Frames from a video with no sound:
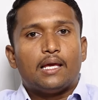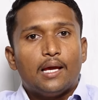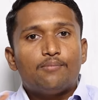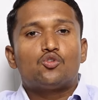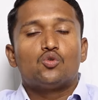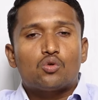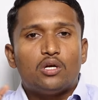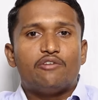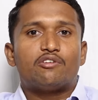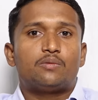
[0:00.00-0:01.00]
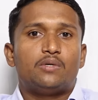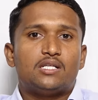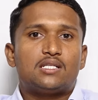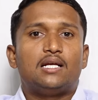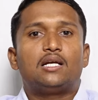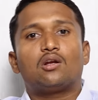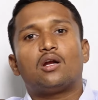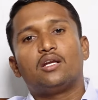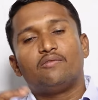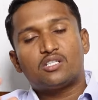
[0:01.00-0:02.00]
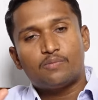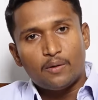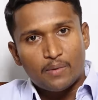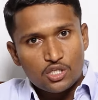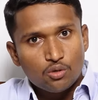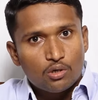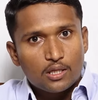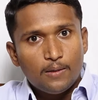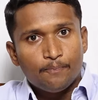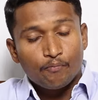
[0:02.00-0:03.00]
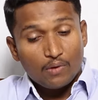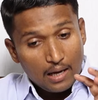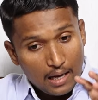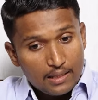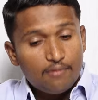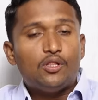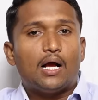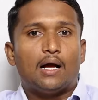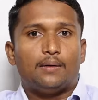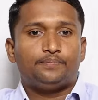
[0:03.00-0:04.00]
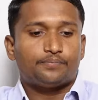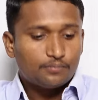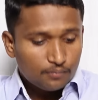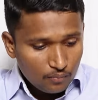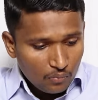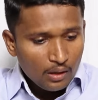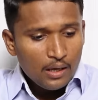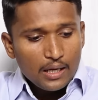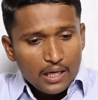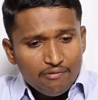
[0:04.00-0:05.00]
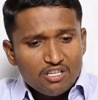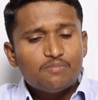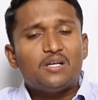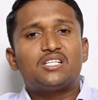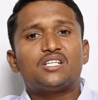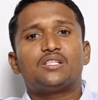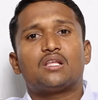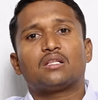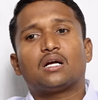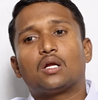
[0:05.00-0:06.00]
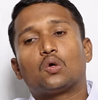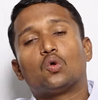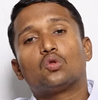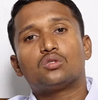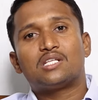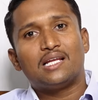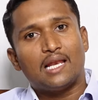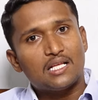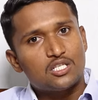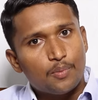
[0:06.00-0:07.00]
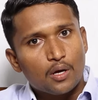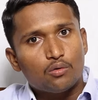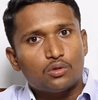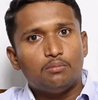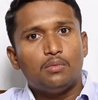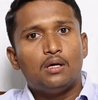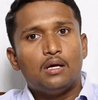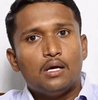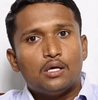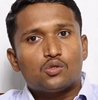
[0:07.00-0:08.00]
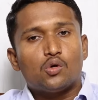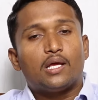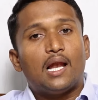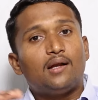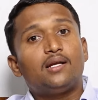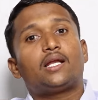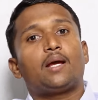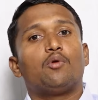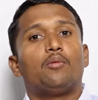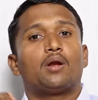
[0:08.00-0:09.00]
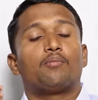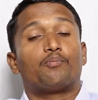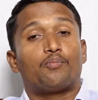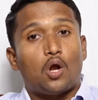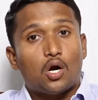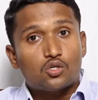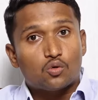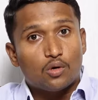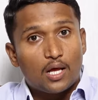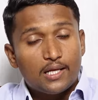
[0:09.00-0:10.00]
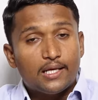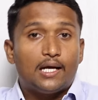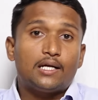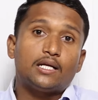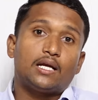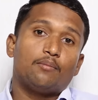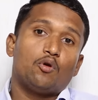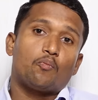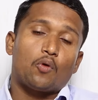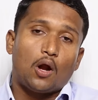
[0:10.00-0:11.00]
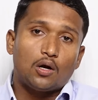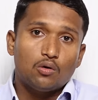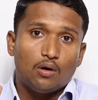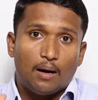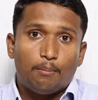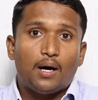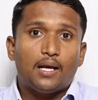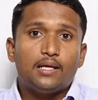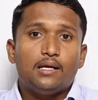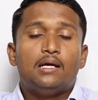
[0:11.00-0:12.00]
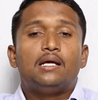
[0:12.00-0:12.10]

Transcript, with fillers: ఏం చూసుకొని ఇన్వెస్ట్మెంట్ చేస్తే రిటర్న్ ఆన్ ఇన్వెస్ట్మెంట్ మంచిగా ఉంటుంది అదేవిధంగా ఇన్వెస్ట్మెంట్ చేసిన తర్వాత అక్కడ గ్రోత్ వస్తుందని ఎలా చెప్పగలుగుతాం సో ఎలాంటి టైంలో మనం ప్లాట్స్ కొనాలి ఎలాంటి టైంలో ప్లాట్లు అమ్మాలి